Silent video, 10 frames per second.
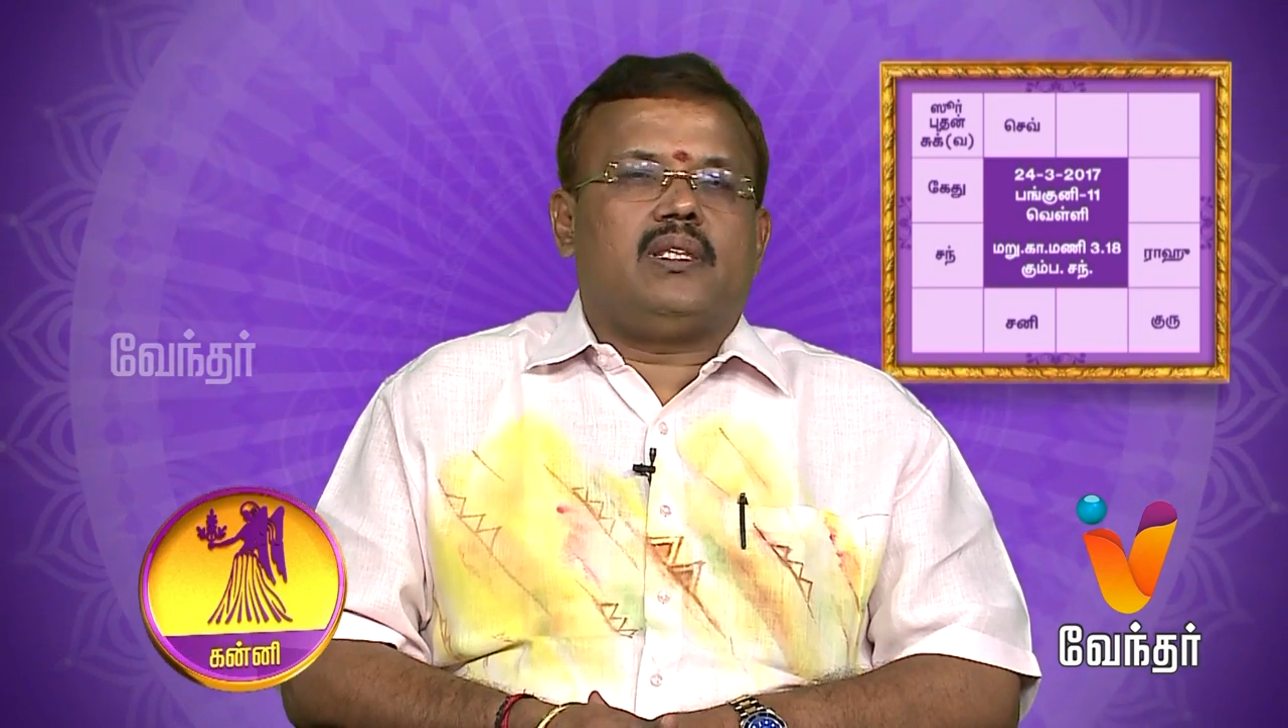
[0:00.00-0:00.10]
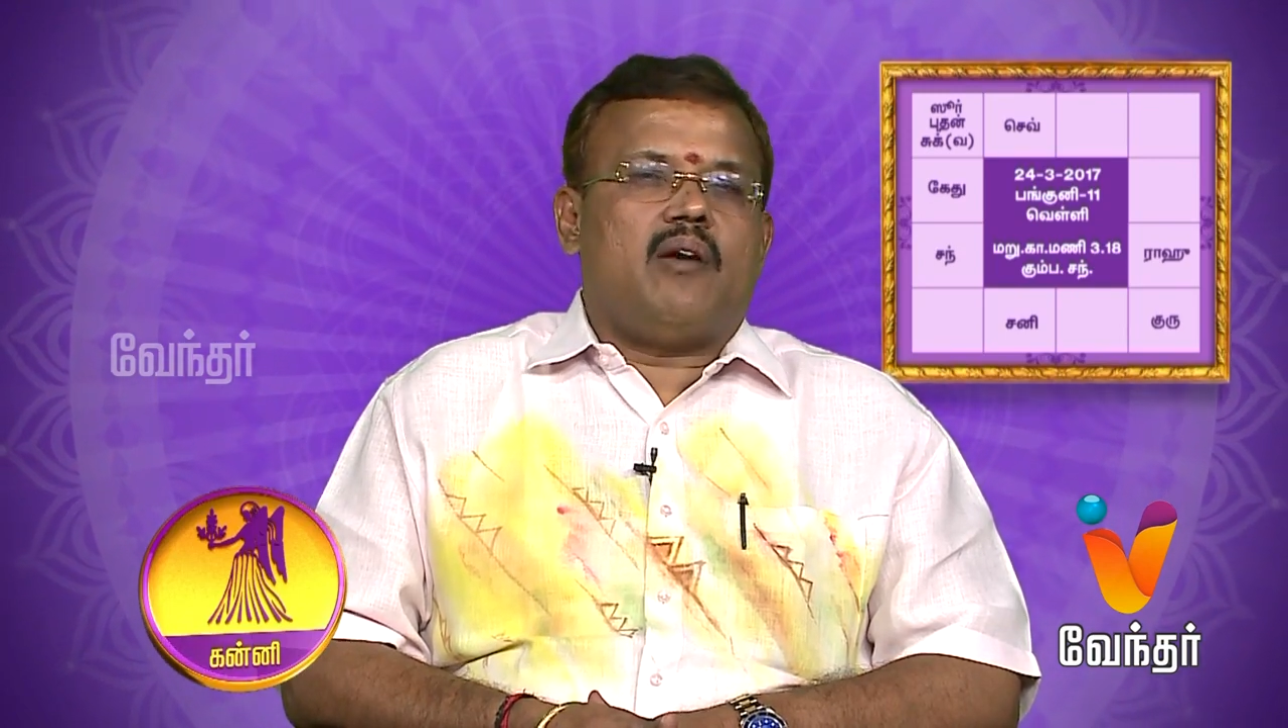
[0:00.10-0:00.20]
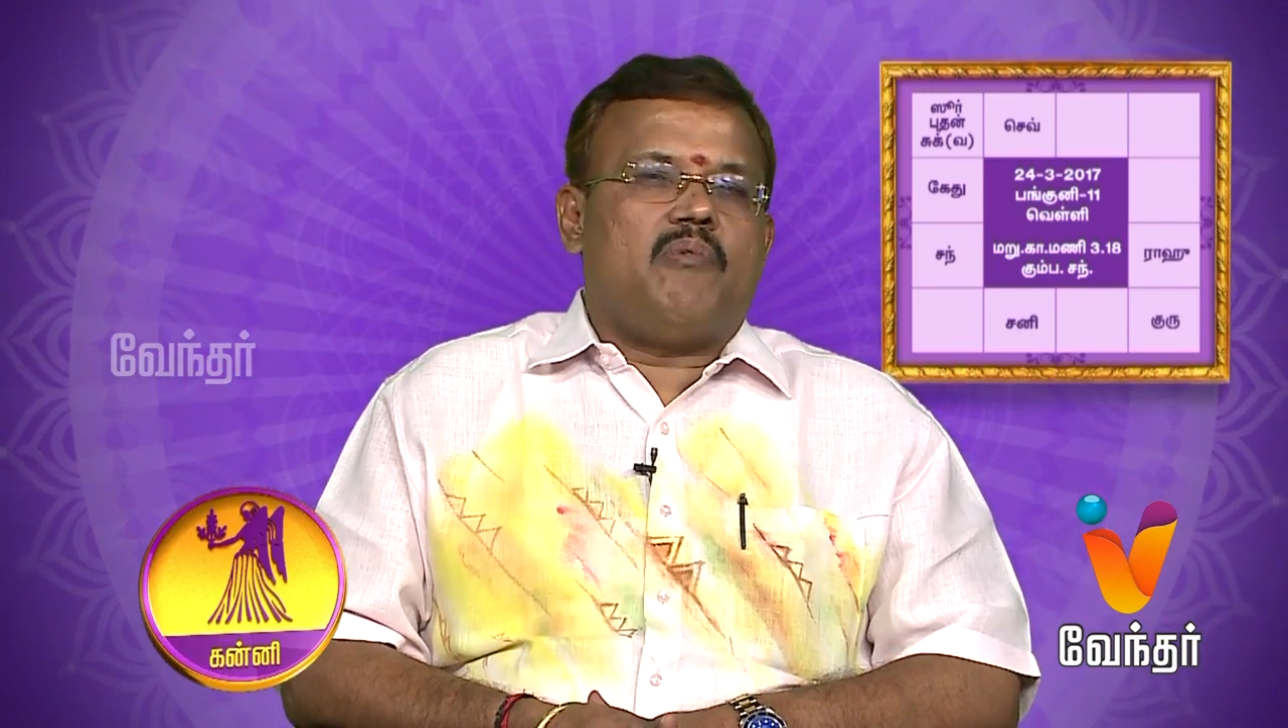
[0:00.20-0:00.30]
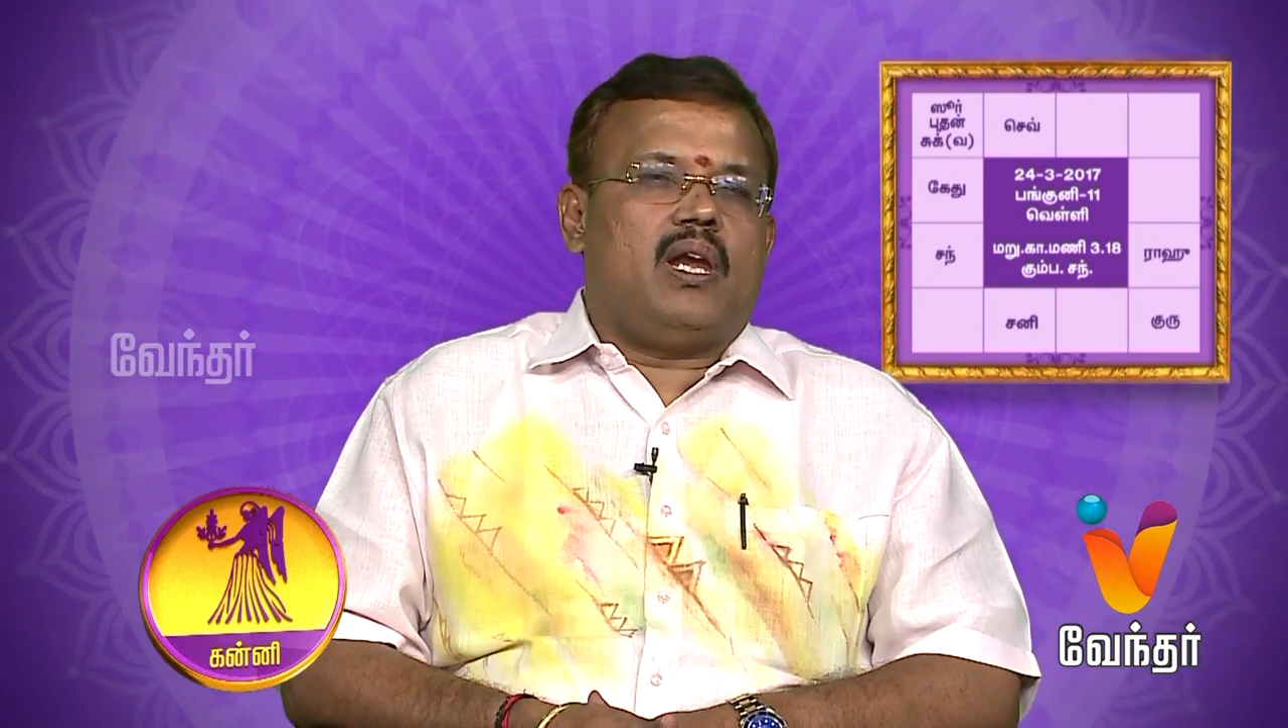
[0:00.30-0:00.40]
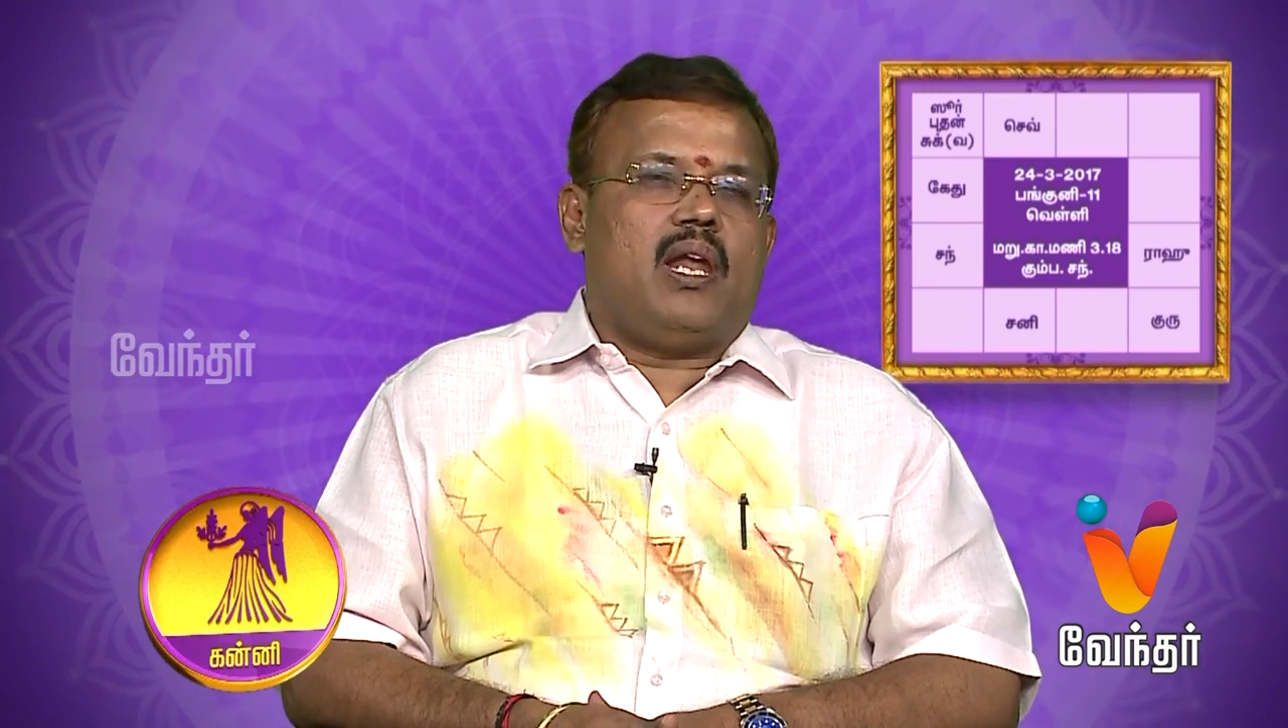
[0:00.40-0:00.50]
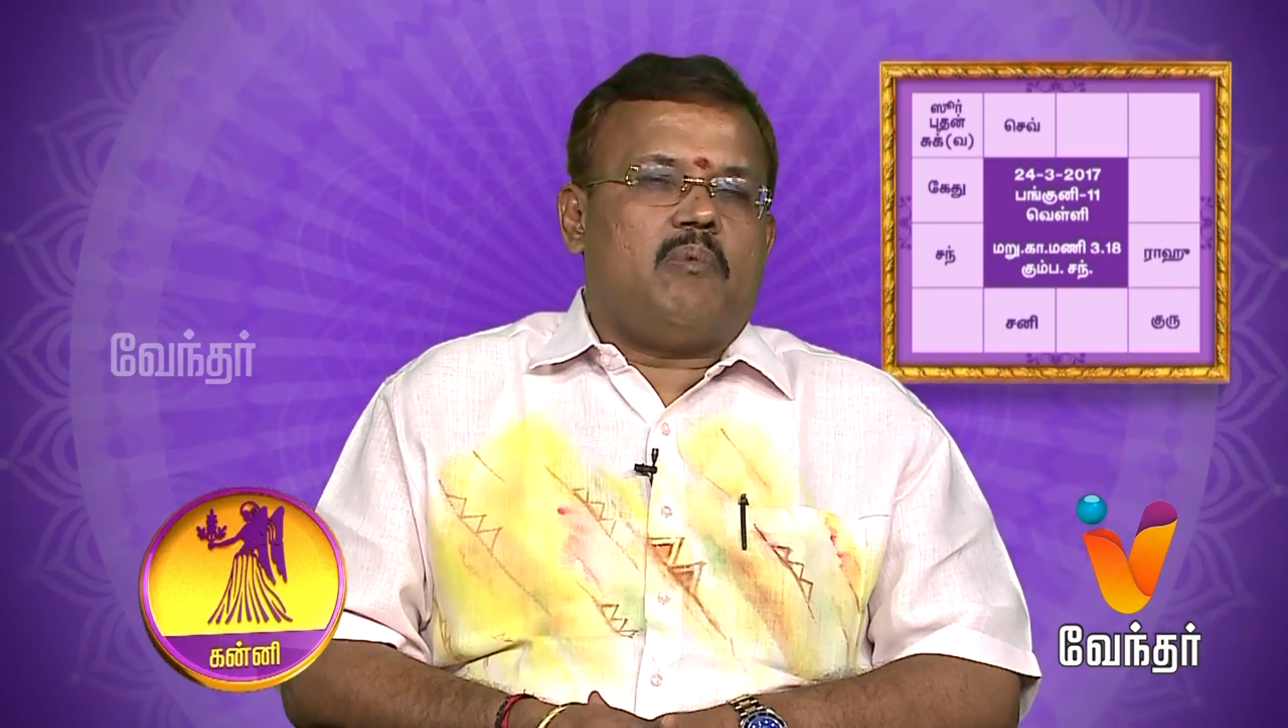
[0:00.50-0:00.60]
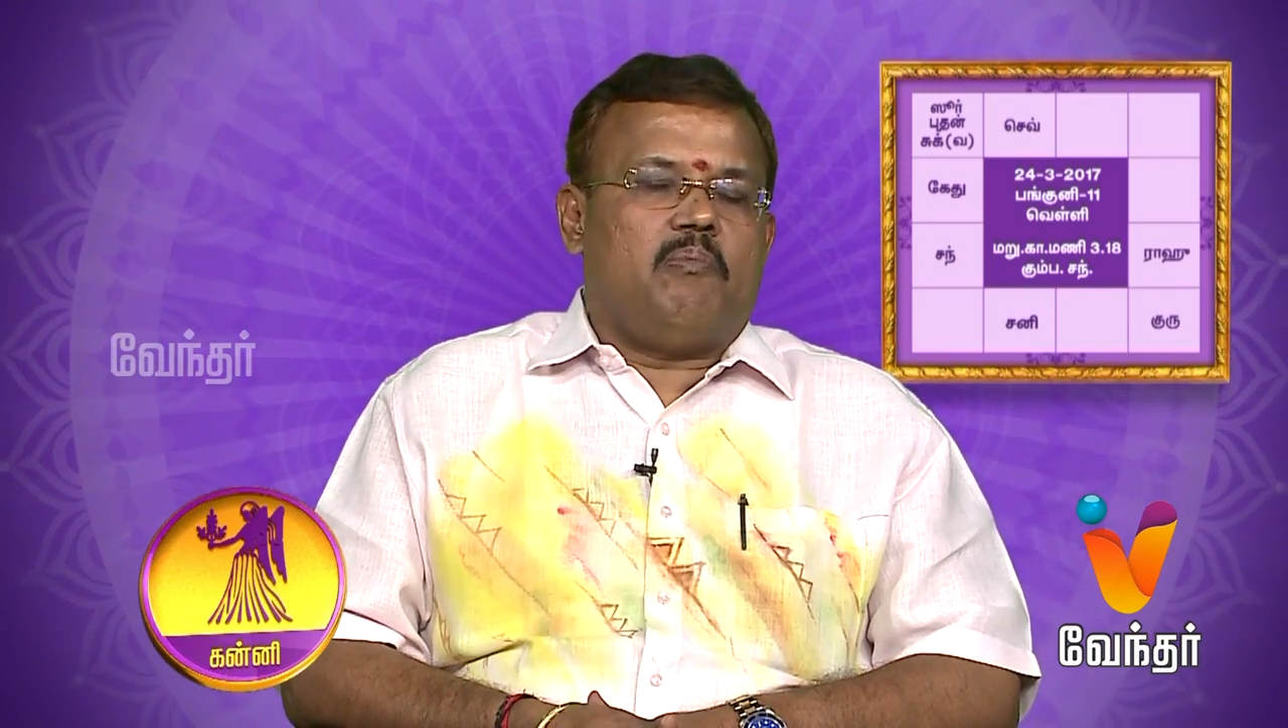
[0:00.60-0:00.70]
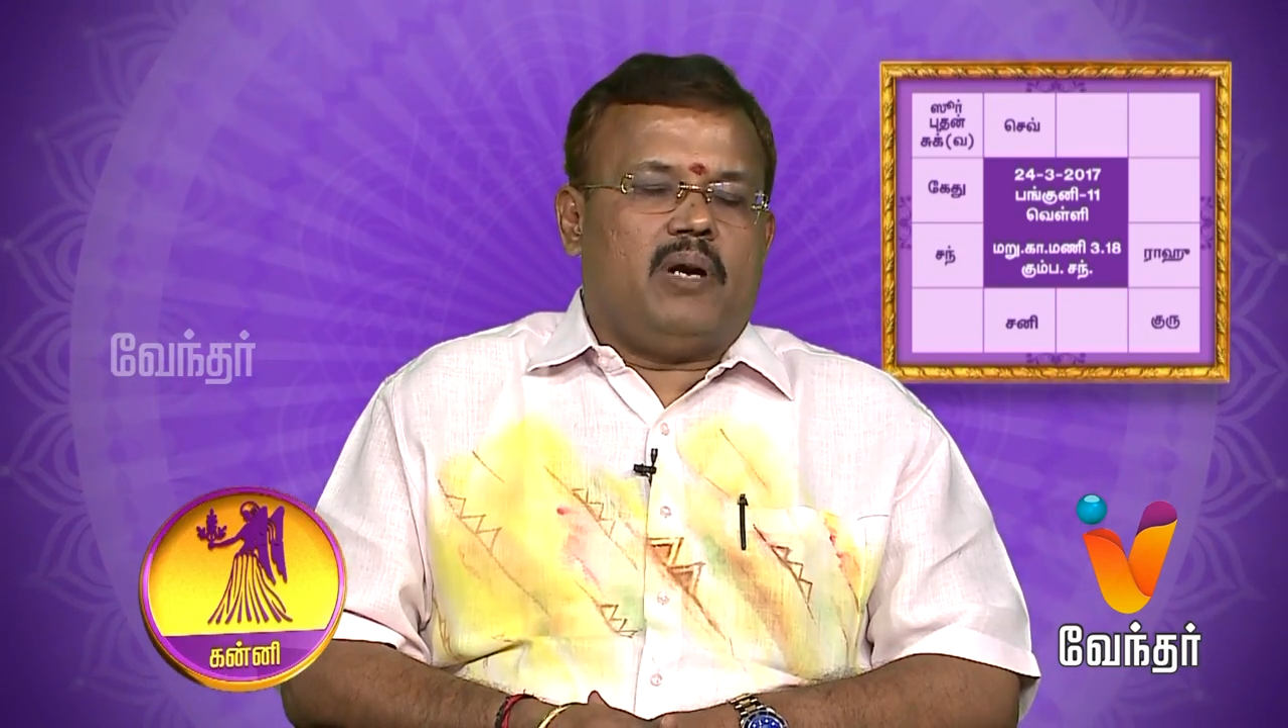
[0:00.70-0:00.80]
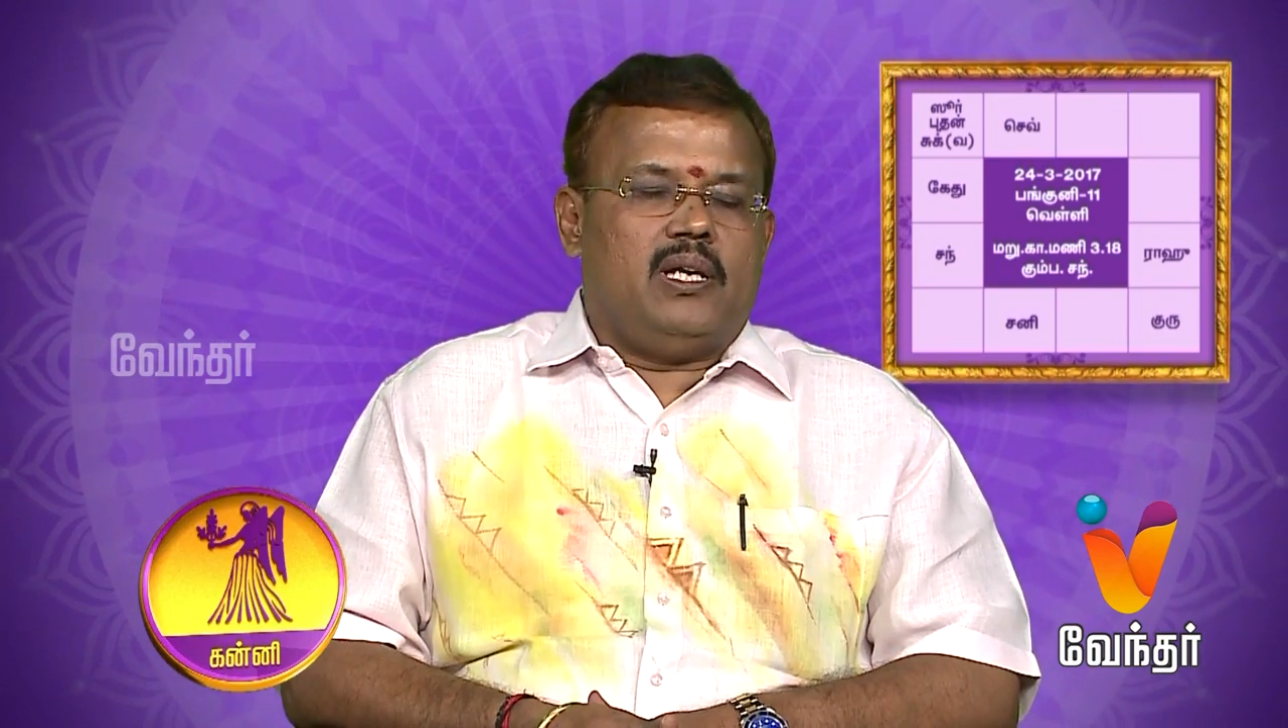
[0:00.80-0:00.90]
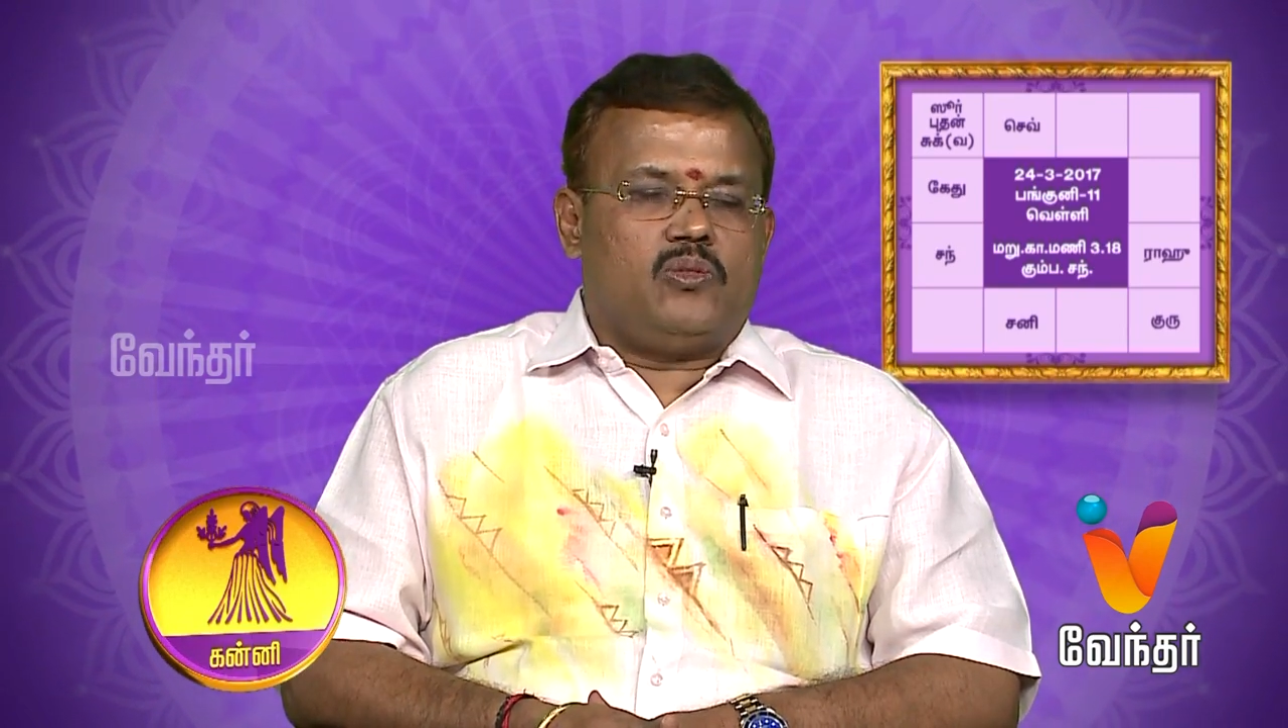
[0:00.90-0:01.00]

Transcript: தேவையில்லாமல் பழி